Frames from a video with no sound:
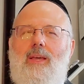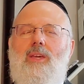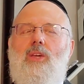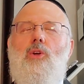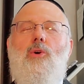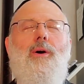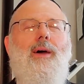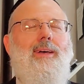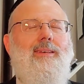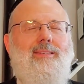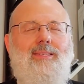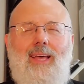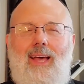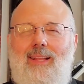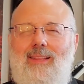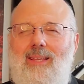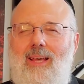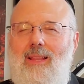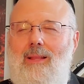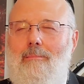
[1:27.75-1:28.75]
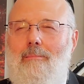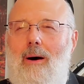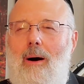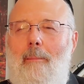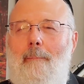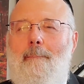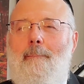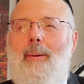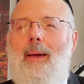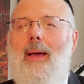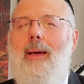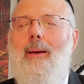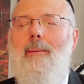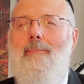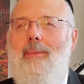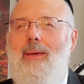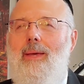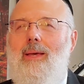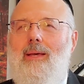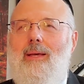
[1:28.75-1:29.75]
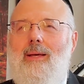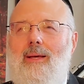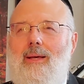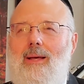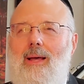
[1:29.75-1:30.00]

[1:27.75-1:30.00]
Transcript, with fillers: qui aurait certainement permis